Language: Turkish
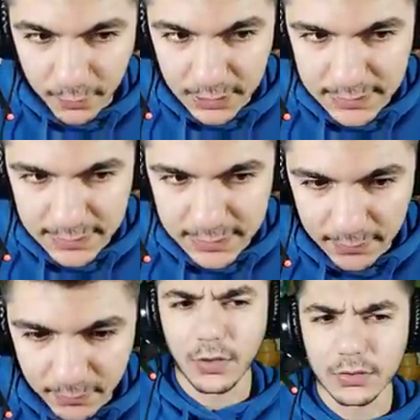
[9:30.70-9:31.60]
yapmak
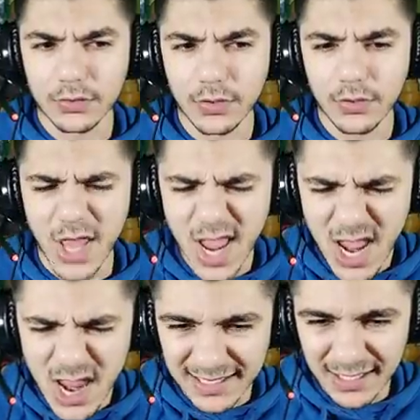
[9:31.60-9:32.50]
istesem 6.
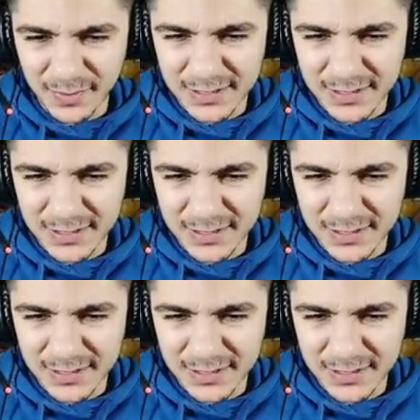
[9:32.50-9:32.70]
Ne? Tekrar